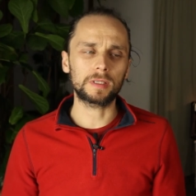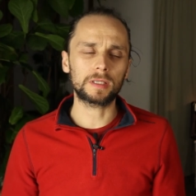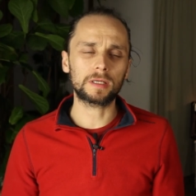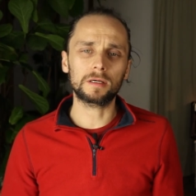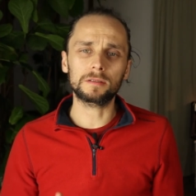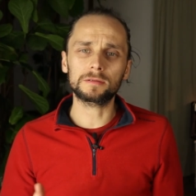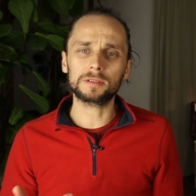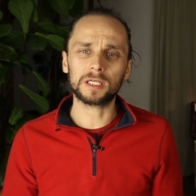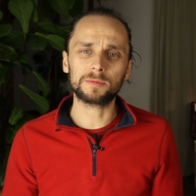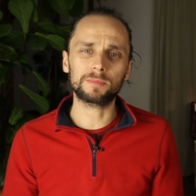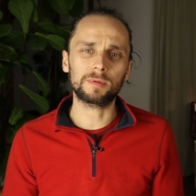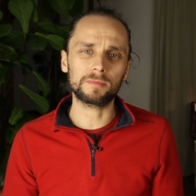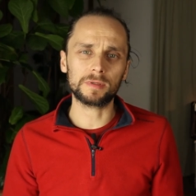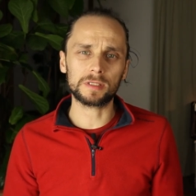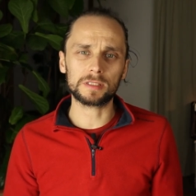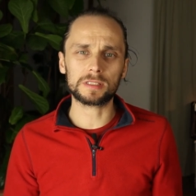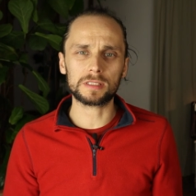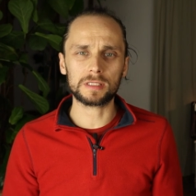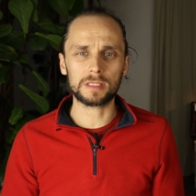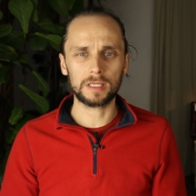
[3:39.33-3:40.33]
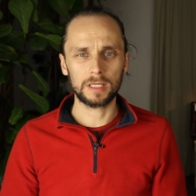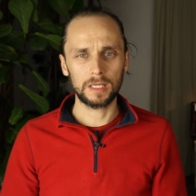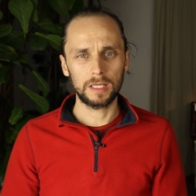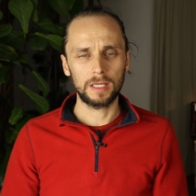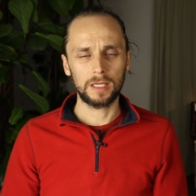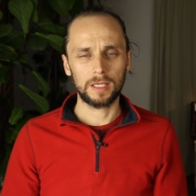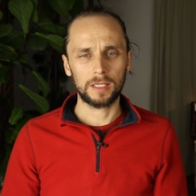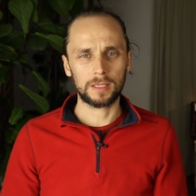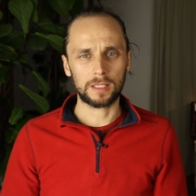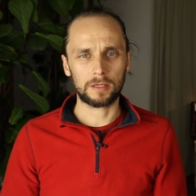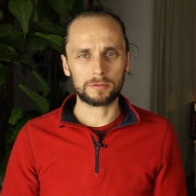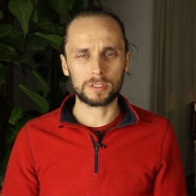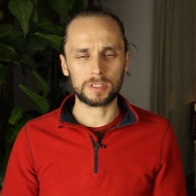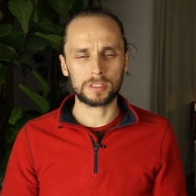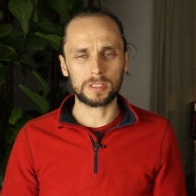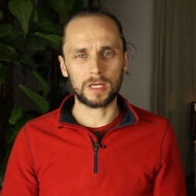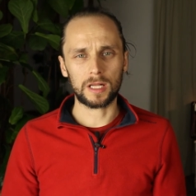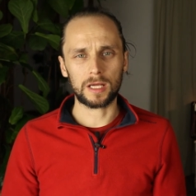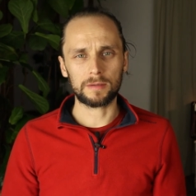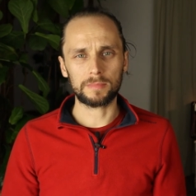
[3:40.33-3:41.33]
kontakt pomiędzy
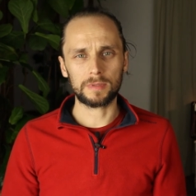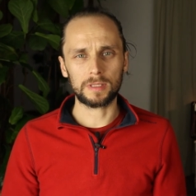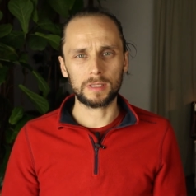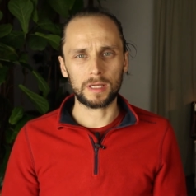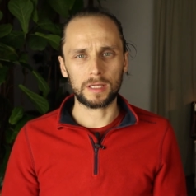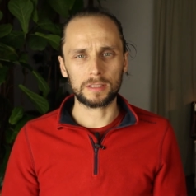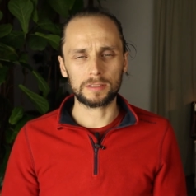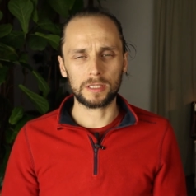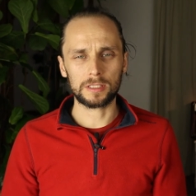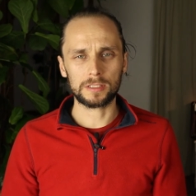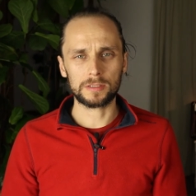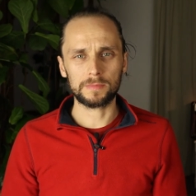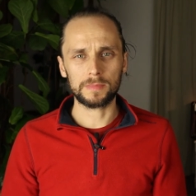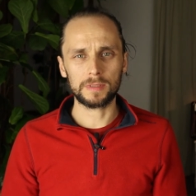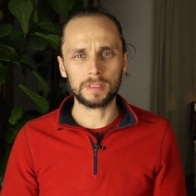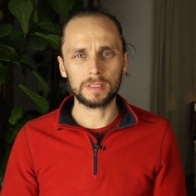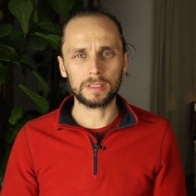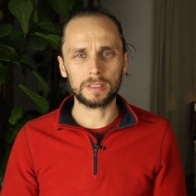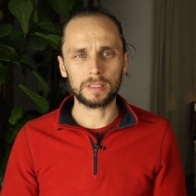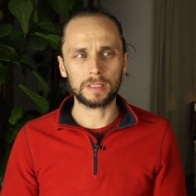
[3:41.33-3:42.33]
nauczycielami a dziećmi,